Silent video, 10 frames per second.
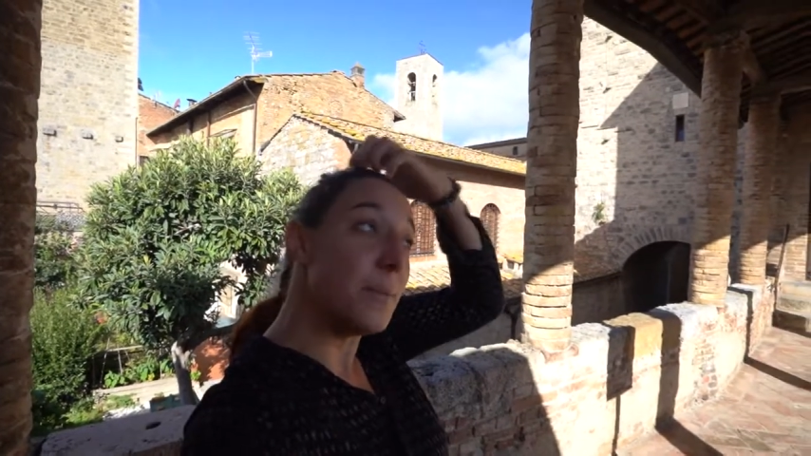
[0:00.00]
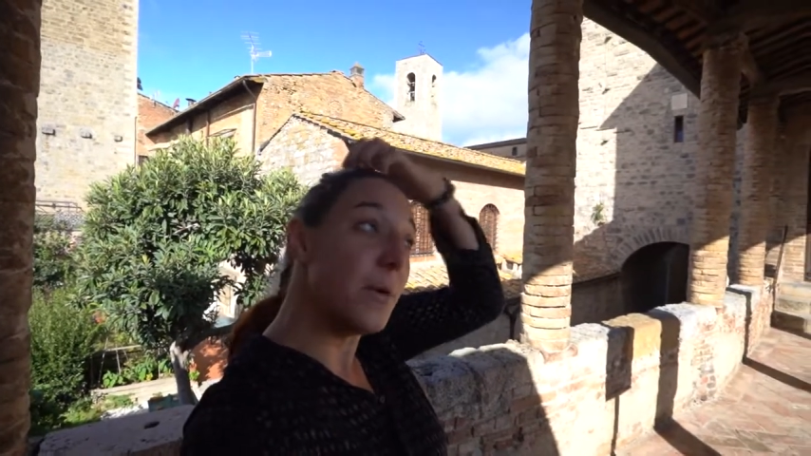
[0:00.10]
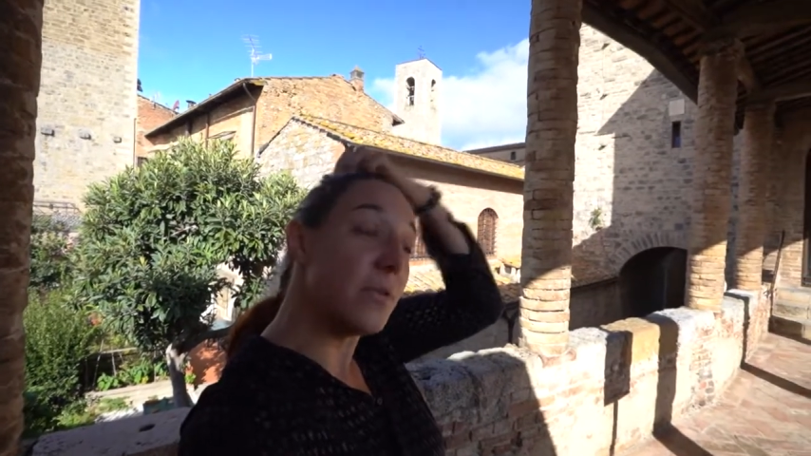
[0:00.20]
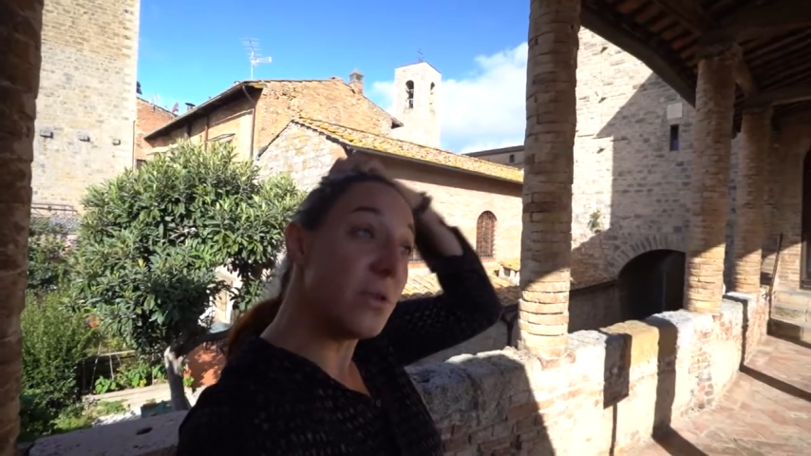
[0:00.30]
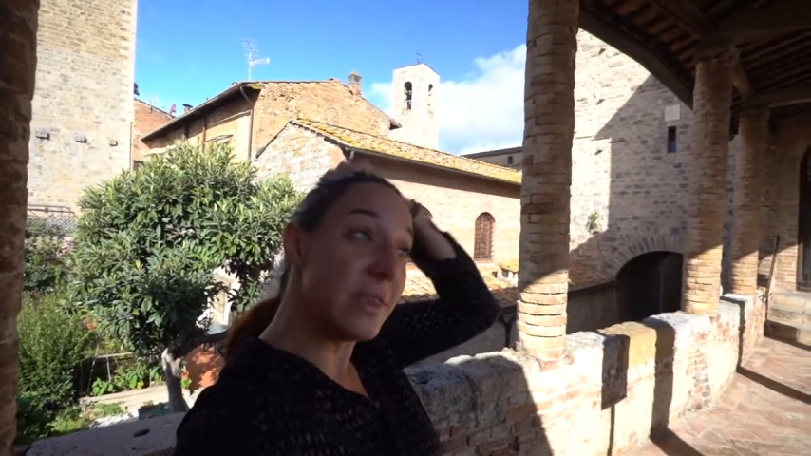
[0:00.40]

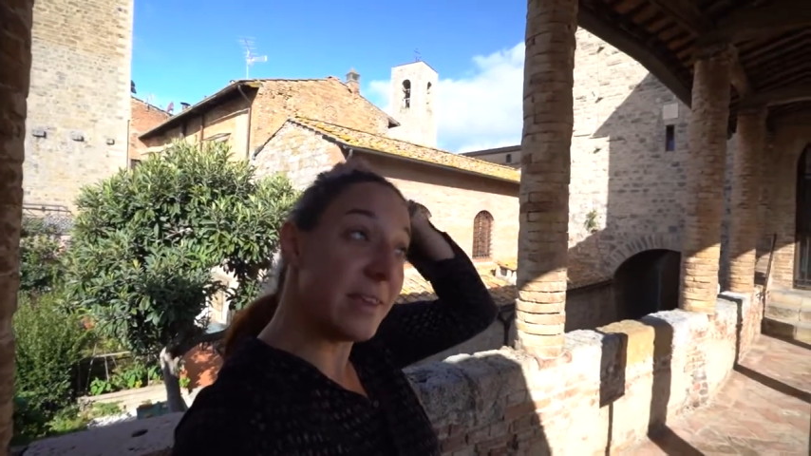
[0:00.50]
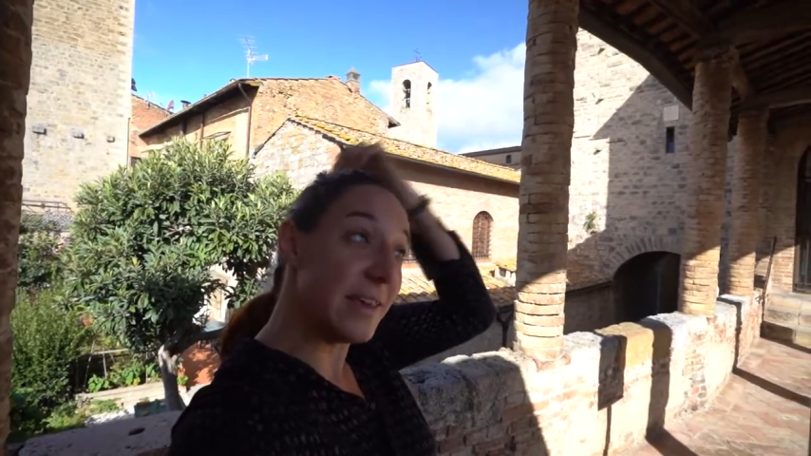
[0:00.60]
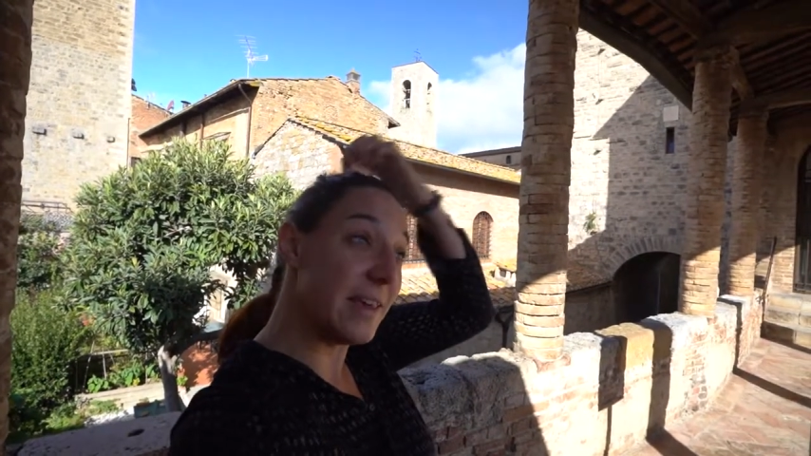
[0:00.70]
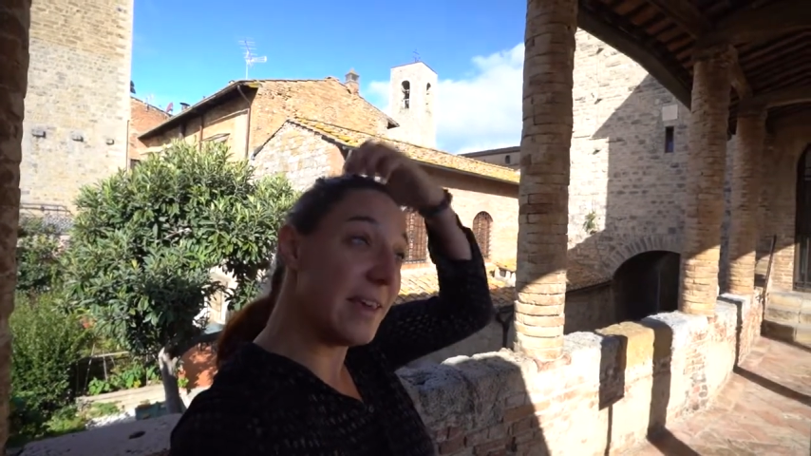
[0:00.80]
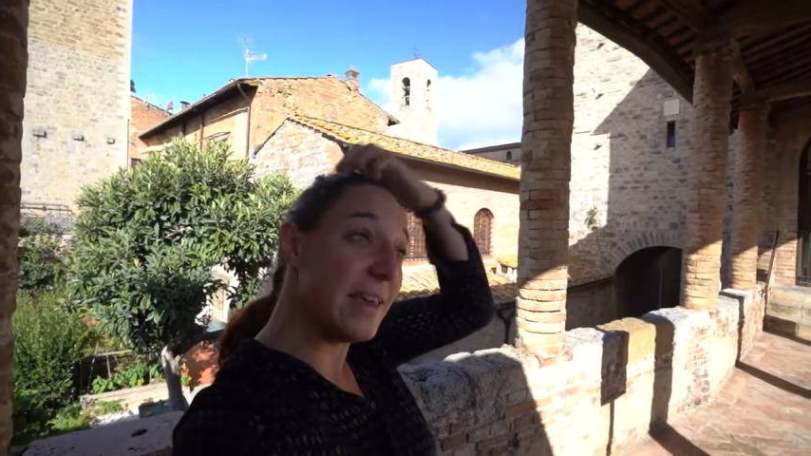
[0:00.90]

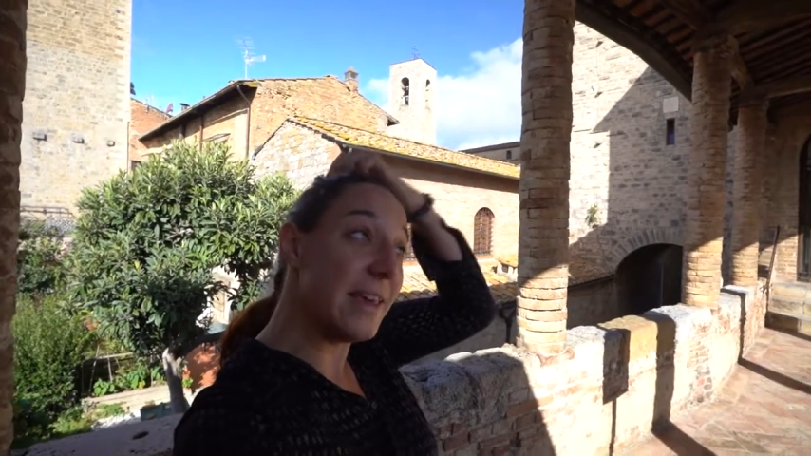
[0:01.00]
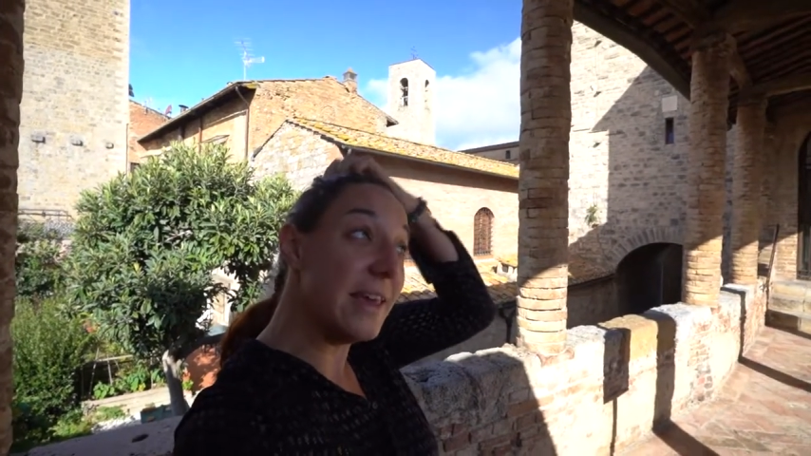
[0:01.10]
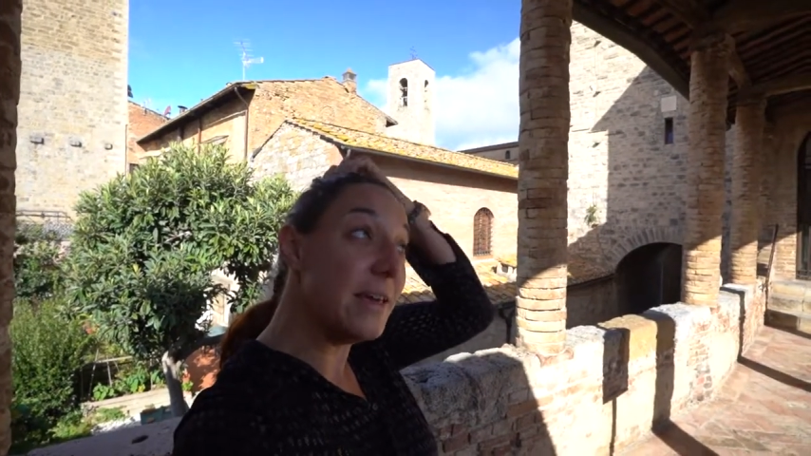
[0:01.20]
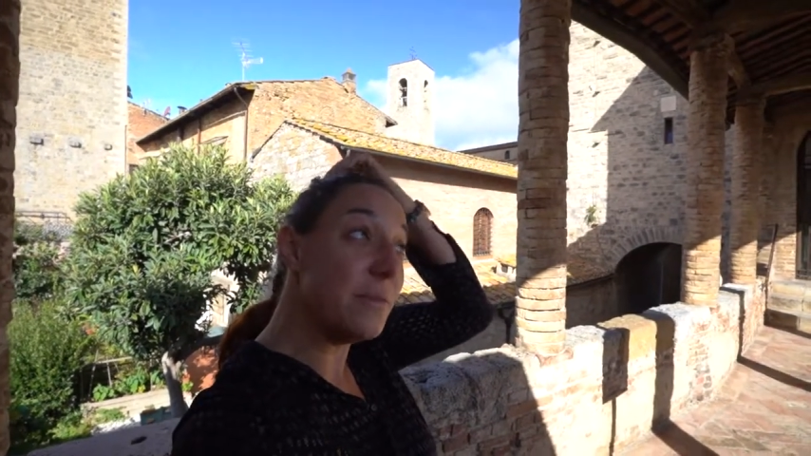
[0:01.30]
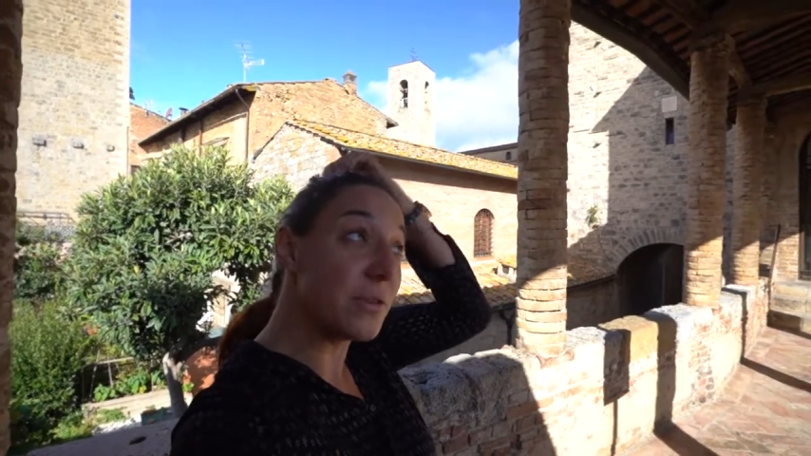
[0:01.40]

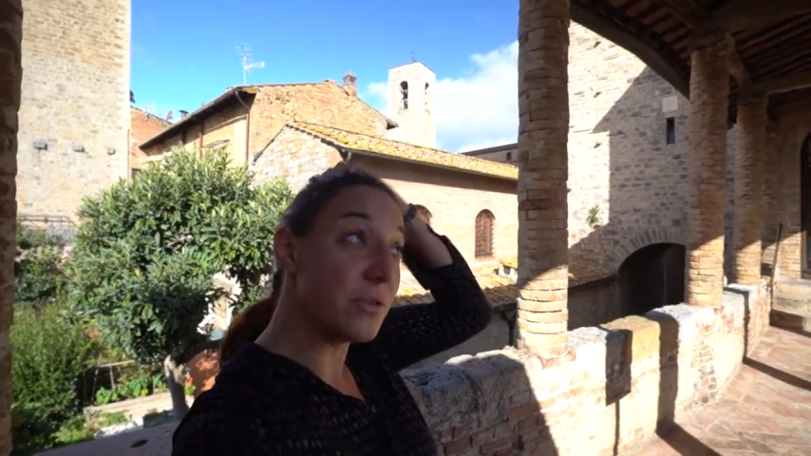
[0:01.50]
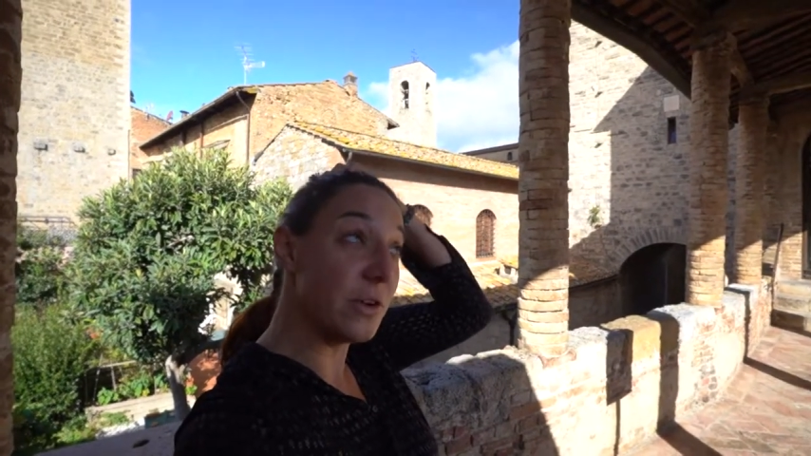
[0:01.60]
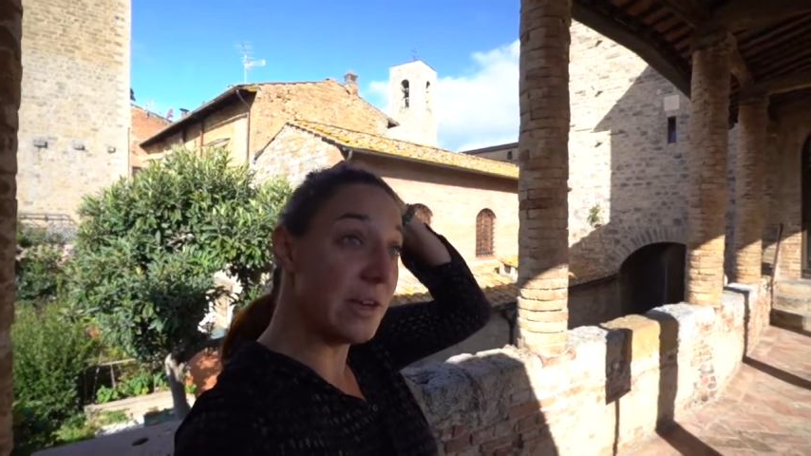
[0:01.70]
pauvreté et bien sûr